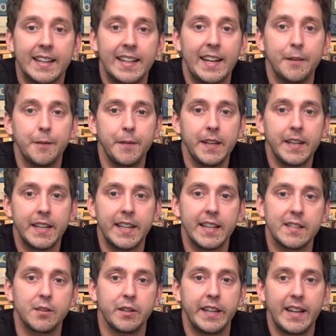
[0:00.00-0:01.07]
dann findet
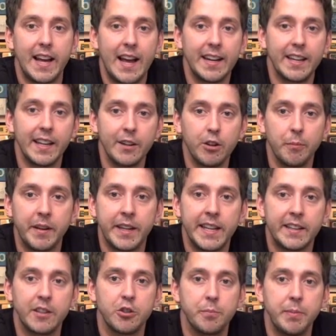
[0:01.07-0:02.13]
ihr zu den anderen
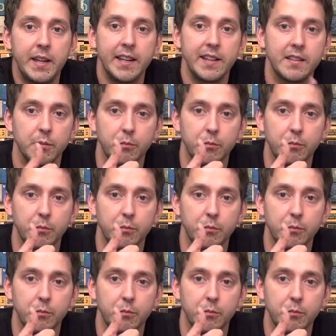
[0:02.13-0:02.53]
nominierten Spielen